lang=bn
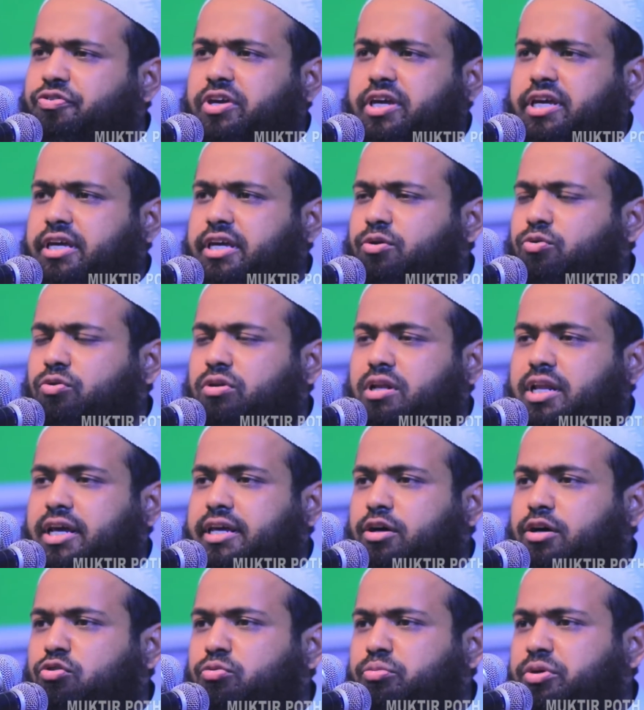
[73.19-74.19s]
ফীহি কুল্লা
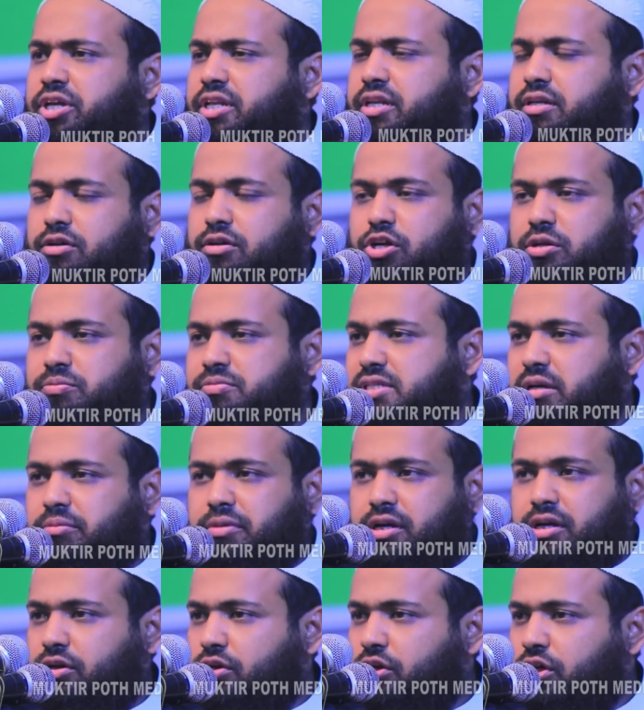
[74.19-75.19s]
ইয়াউমিন খামসা
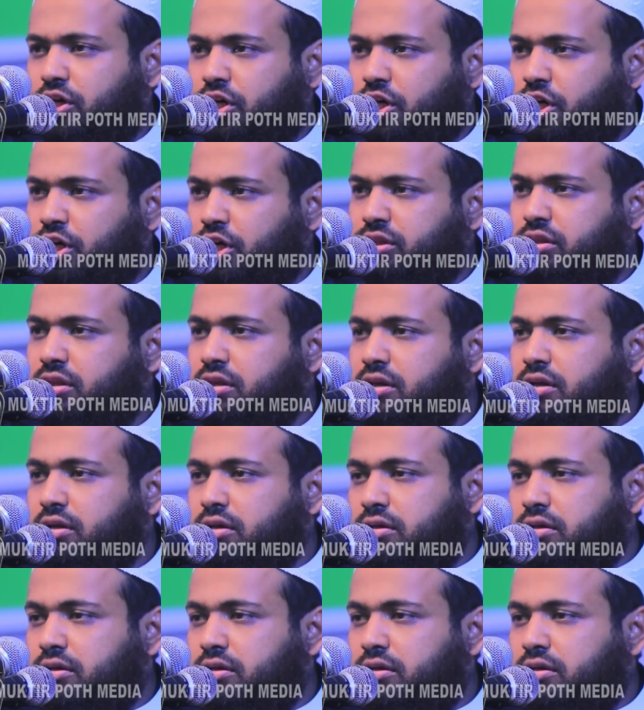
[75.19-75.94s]
মাররাত